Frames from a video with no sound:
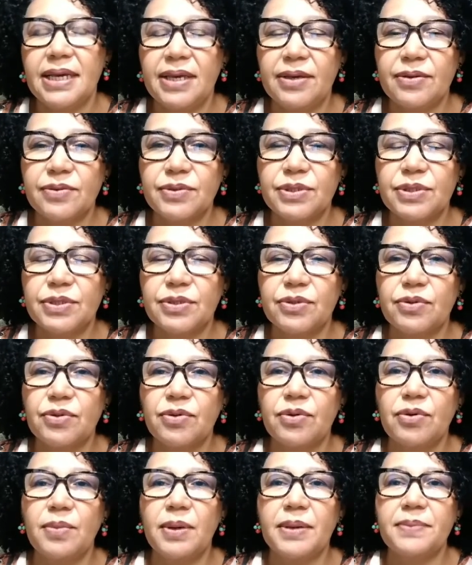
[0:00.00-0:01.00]
eu
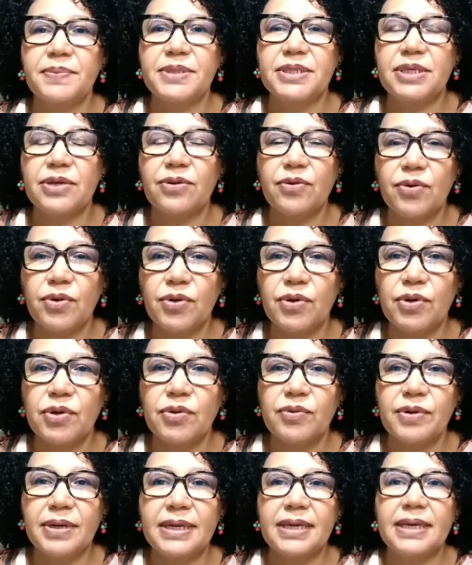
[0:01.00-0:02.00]
sou uma
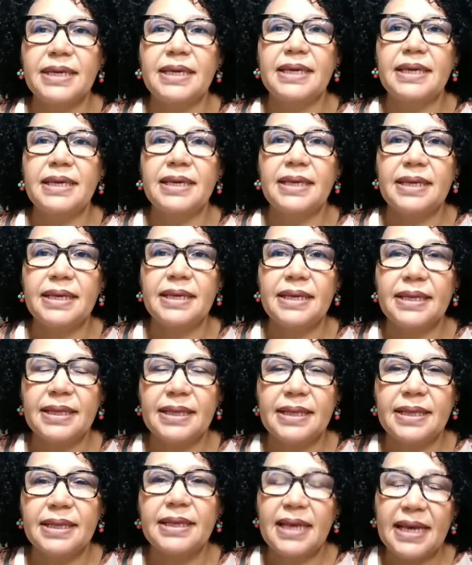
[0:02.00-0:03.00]
psicóloga
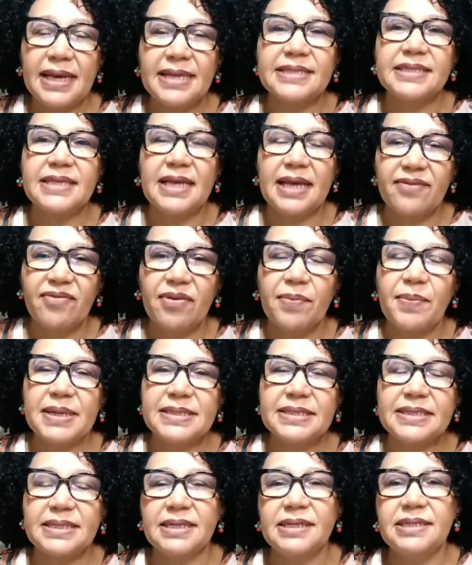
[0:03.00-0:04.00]
que, que reserva
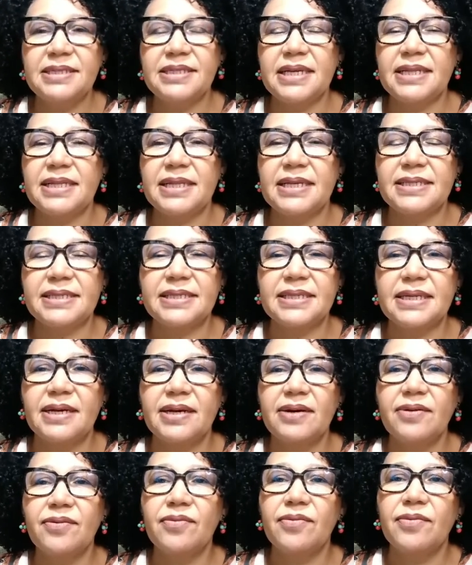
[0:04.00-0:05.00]
bastante
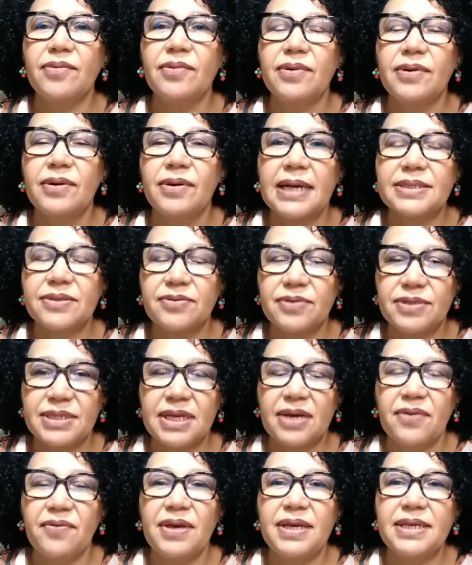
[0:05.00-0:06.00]
atenção às
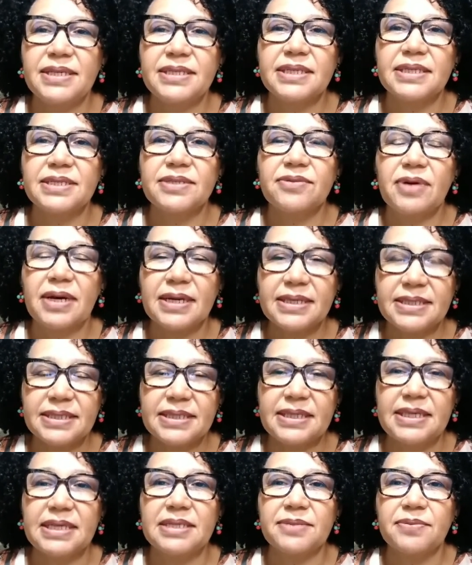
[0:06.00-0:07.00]
consequências do
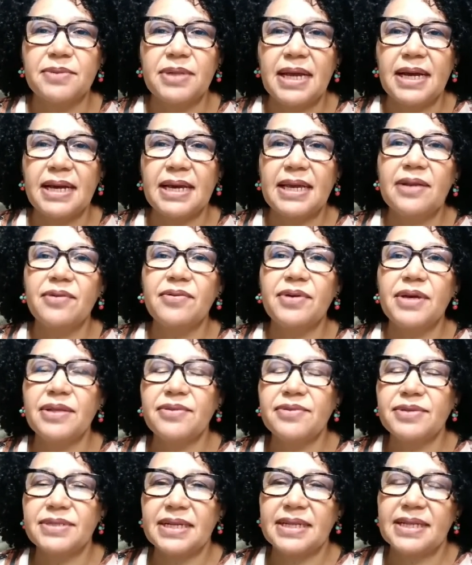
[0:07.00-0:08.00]
racismo, né? Aquilo que
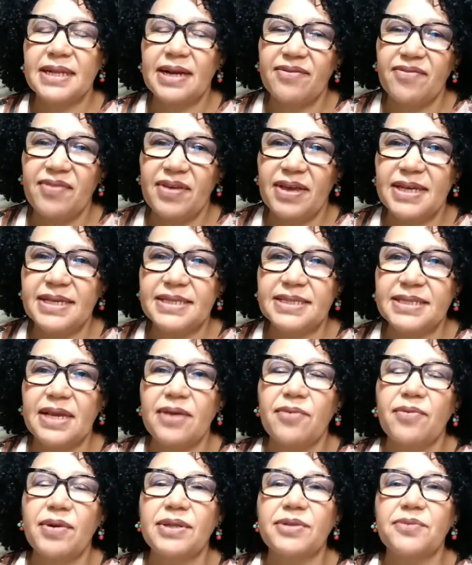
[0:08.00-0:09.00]
nos atravessa
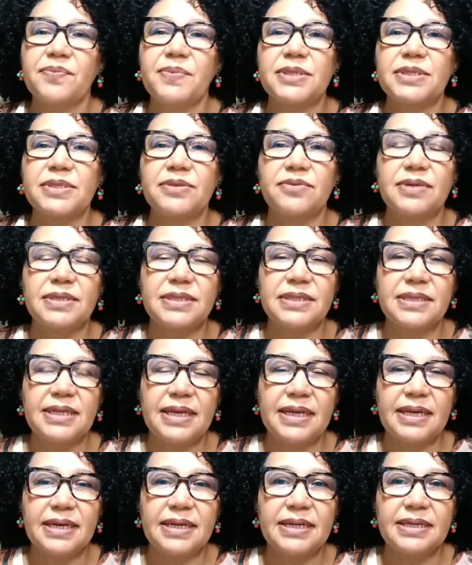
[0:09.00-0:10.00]
enquanto pessoas
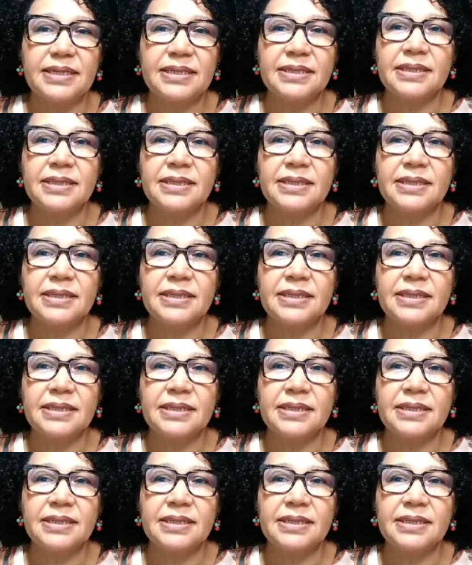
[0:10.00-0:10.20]
negras